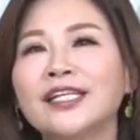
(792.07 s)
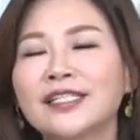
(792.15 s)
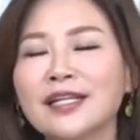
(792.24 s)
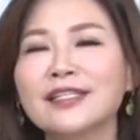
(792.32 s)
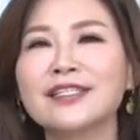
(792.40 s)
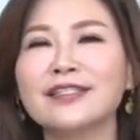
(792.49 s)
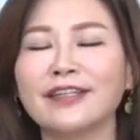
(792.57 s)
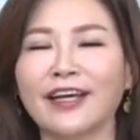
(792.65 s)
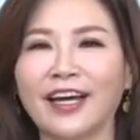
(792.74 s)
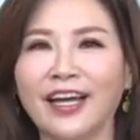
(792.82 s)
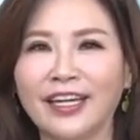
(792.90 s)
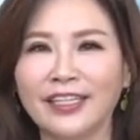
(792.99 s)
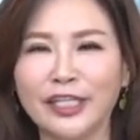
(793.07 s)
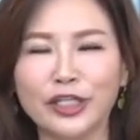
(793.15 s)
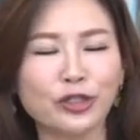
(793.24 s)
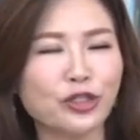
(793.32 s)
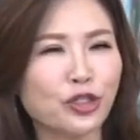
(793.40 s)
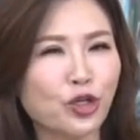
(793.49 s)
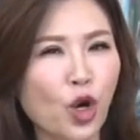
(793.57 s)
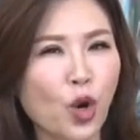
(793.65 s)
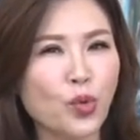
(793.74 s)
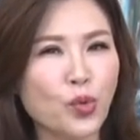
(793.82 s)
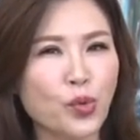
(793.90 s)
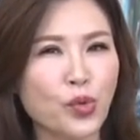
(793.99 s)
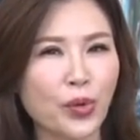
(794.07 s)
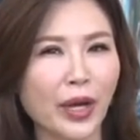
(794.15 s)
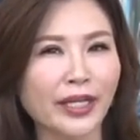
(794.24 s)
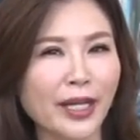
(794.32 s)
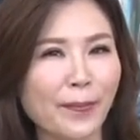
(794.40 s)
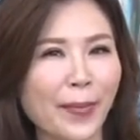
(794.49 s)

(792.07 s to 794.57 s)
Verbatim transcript: 甚至呢你就是公务员，